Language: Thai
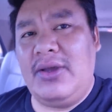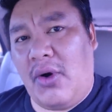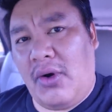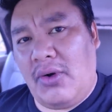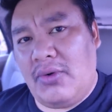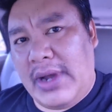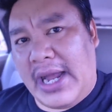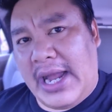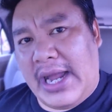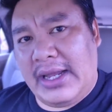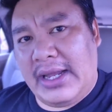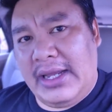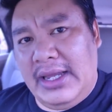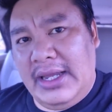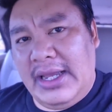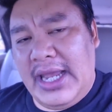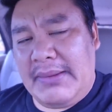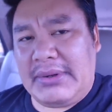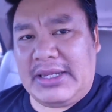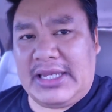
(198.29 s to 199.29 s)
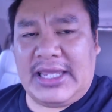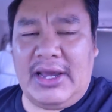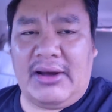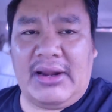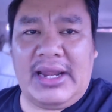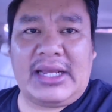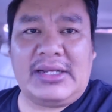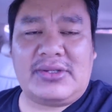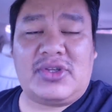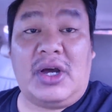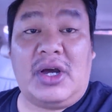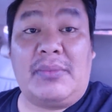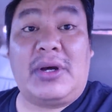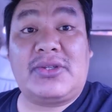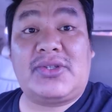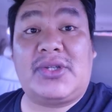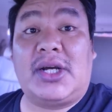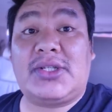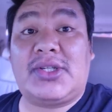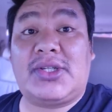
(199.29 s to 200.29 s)
งงว่า เอ้มันเกี่ยวอะไรกับสป
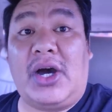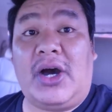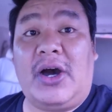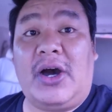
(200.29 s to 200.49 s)
สช